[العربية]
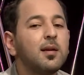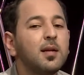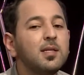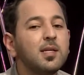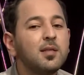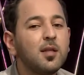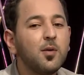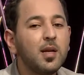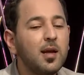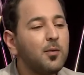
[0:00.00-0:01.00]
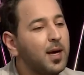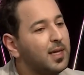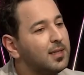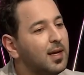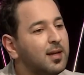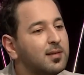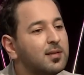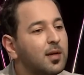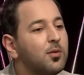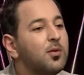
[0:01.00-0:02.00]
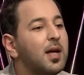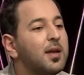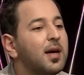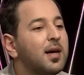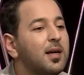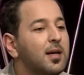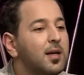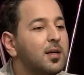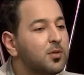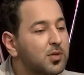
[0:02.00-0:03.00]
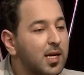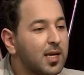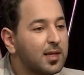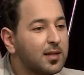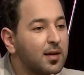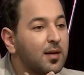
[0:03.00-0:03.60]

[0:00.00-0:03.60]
ليست نوال الوحيده نعم التي نعم. تقول نعم. هناك الكثير من تشاهد الحالات.